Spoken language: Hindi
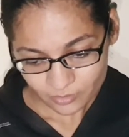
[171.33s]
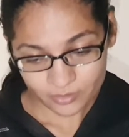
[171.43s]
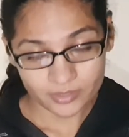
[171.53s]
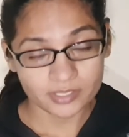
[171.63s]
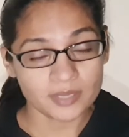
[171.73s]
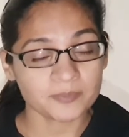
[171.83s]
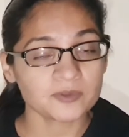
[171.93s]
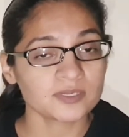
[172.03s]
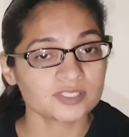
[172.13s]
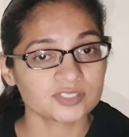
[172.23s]
और
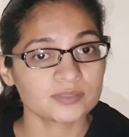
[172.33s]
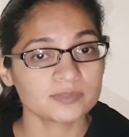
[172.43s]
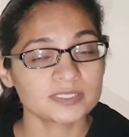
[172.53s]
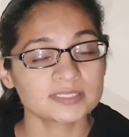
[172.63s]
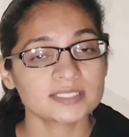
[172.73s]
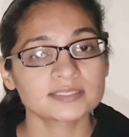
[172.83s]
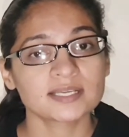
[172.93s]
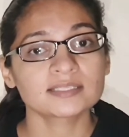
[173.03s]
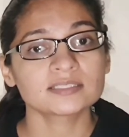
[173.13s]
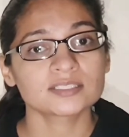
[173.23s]
आपको कस्टमर्स के
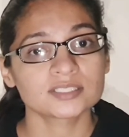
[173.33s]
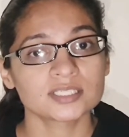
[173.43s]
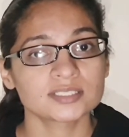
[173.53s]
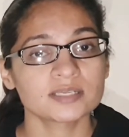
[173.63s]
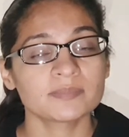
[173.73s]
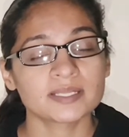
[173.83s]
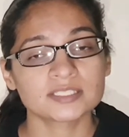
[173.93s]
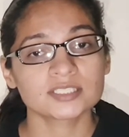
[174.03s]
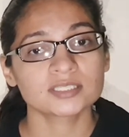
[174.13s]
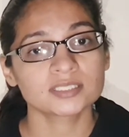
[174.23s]
साथ अच्छे से
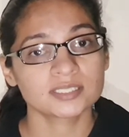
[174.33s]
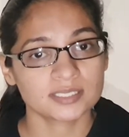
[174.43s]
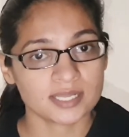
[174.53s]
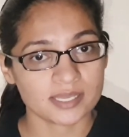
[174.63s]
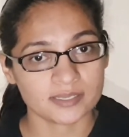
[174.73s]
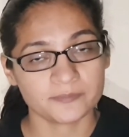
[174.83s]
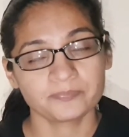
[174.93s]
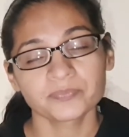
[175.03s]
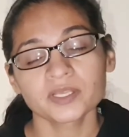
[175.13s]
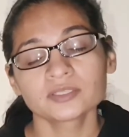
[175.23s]
बातचीत करना है
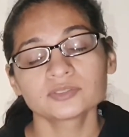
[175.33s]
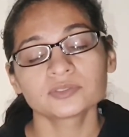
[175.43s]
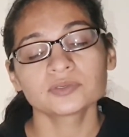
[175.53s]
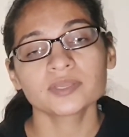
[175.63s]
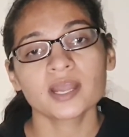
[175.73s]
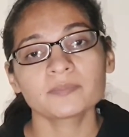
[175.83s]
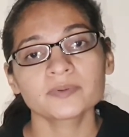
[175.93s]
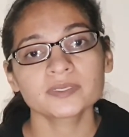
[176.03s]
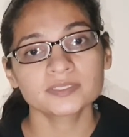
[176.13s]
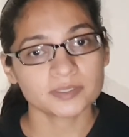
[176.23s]
तो यहाँ
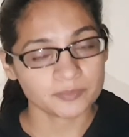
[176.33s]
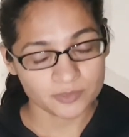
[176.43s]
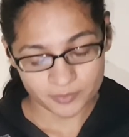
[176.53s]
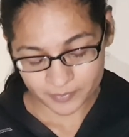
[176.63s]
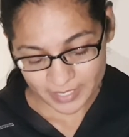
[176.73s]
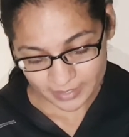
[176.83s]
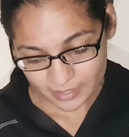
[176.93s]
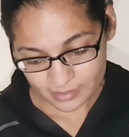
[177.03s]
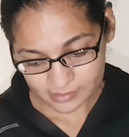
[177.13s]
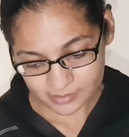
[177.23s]
पर आपको अप्लाई
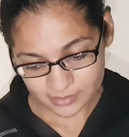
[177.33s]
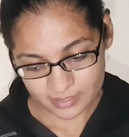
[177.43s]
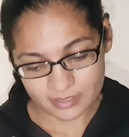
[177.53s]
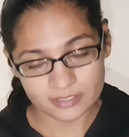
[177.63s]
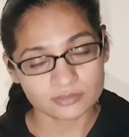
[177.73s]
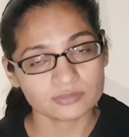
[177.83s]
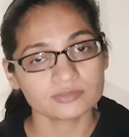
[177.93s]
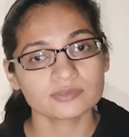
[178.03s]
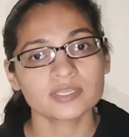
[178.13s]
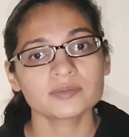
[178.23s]
कहाँ करना है तो
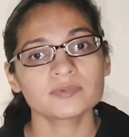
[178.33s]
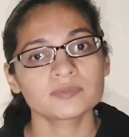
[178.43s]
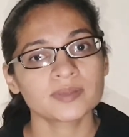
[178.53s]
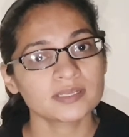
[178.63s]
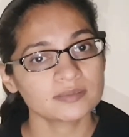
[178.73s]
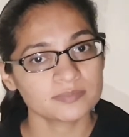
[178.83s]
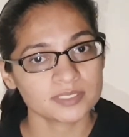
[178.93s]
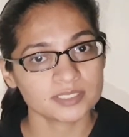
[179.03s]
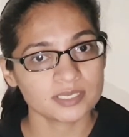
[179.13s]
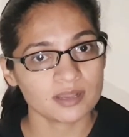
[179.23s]
उन्होंने मोबाइल
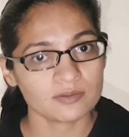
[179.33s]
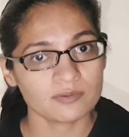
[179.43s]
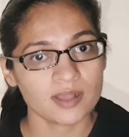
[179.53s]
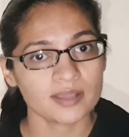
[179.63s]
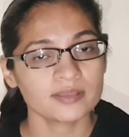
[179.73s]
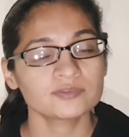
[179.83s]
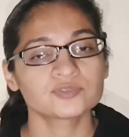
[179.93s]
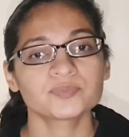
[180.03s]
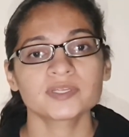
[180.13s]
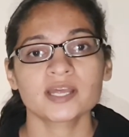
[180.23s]
नंबर दिया हुआ है
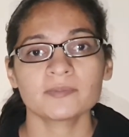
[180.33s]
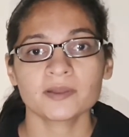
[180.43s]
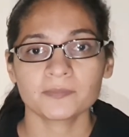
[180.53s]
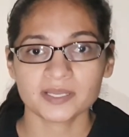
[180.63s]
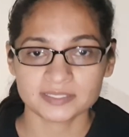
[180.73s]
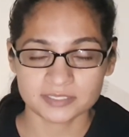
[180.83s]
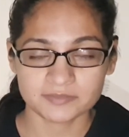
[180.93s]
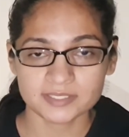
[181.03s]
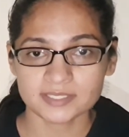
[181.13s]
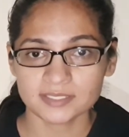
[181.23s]
उस पर आप आपका
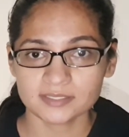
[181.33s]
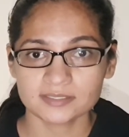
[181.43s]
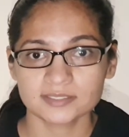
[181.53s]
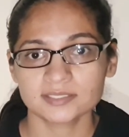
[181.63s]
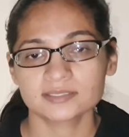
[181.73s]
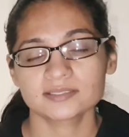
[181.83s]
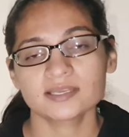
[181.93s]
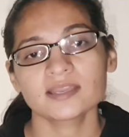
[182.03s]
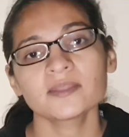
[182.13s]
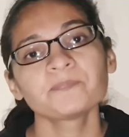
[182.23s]
सीवी सेंड कर सकते हैं